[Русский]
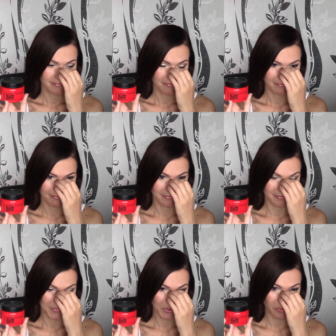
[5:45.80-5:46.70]
ну,
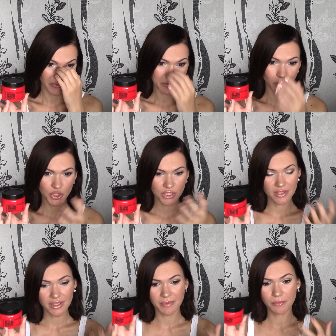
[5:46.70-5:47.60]
возможно,
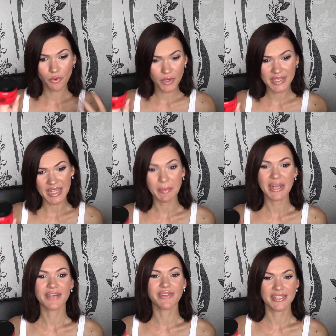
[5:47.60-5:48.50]
на более
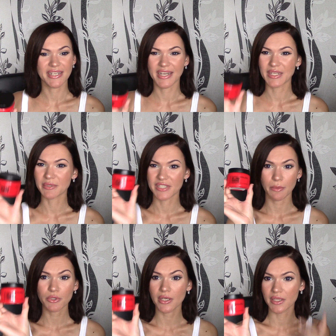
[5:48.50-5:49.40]
нормальных волосах они бы
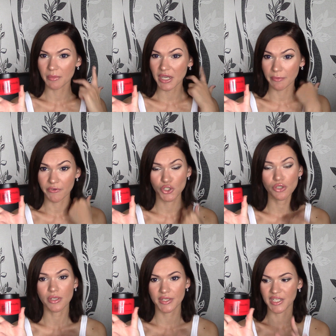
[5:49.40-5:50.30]
сработали, на моих
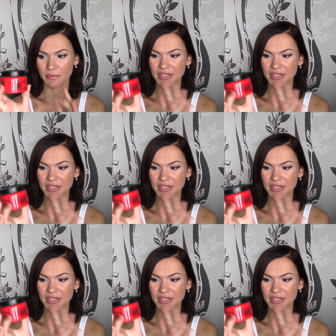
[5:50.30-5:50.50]
поврежденных нет,